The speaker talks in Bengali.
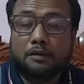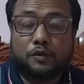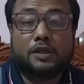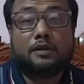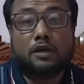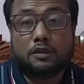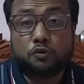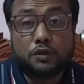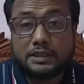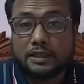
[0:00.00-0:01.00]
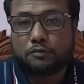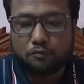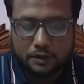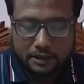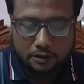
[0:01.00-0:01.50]
এবং দুই
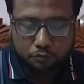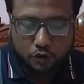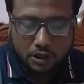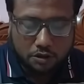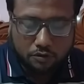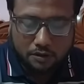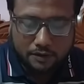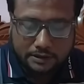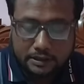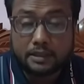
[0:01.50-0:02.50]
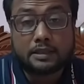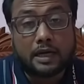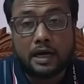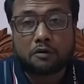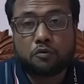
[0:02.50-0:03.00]
সেপ্টেম্বর এটি প্রকাশ করা হয়েছে
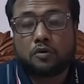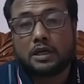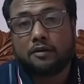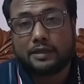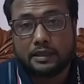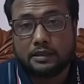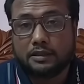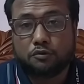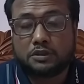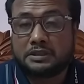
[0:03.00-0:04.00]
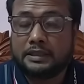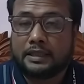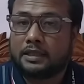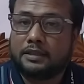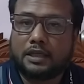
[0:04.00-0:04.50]
ঠাকুর গায়ের এই নিউজটি
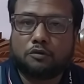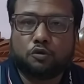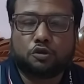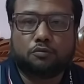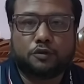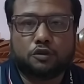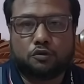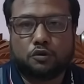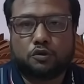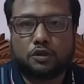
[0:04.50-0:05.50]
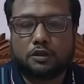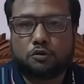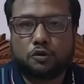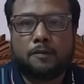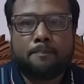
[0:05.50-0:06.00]
এখান থেকে গুরুত্বপূর্ণ তথ্য
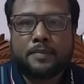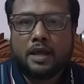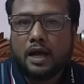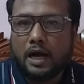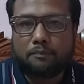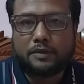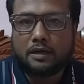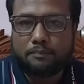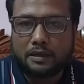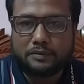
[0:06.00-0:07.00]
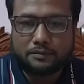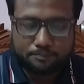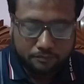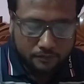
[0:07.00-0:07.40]
কিন্তু আপনারা পাবেন